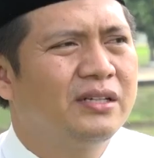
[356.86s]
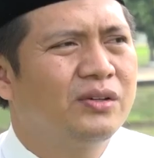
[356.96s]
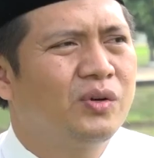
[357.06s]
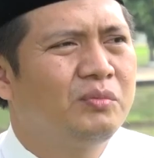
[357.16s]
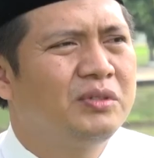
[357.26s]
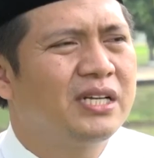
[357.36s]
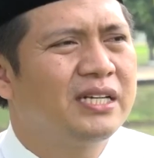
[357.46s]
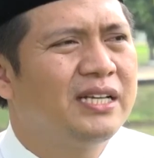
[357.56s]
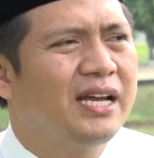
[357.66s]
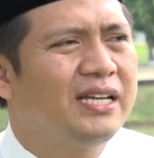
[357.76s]
ekonomi
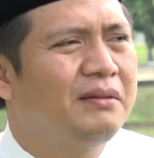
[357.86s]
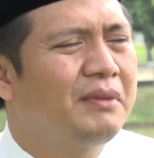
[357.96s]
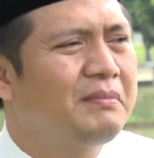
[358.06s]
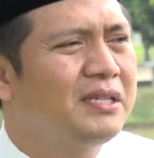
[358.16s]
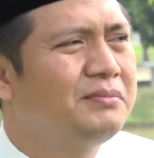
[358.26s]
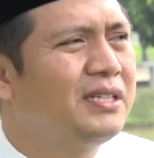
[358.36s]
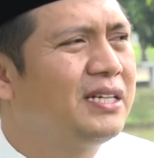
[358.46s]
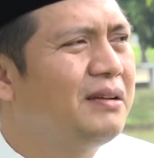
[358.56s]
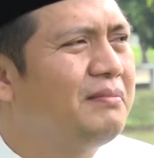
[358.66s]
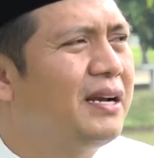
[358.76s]
syariah yang memang
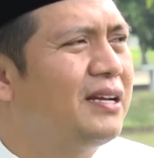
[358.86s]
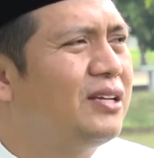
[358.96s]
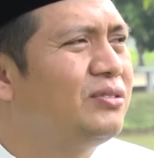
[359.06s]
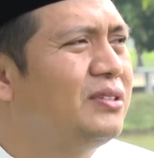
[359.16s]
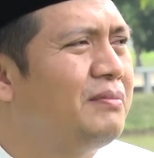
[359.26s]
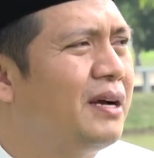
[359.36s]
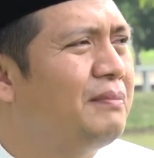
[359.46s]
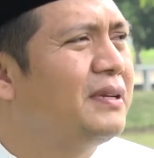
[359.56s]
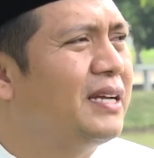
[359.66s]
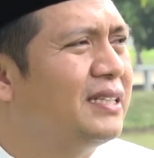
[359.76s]
sebenarnya mereka sudah
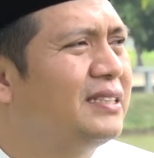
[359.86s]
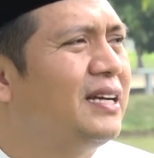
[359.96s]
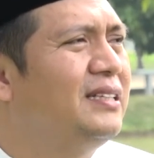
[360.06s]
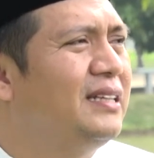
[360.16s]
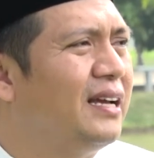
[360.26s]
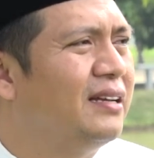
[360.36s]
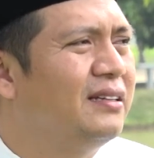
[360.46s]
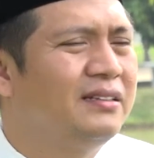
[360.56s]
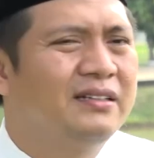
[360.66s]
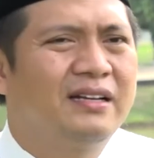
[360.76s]
mengaplikasikannya. Mm-hmm.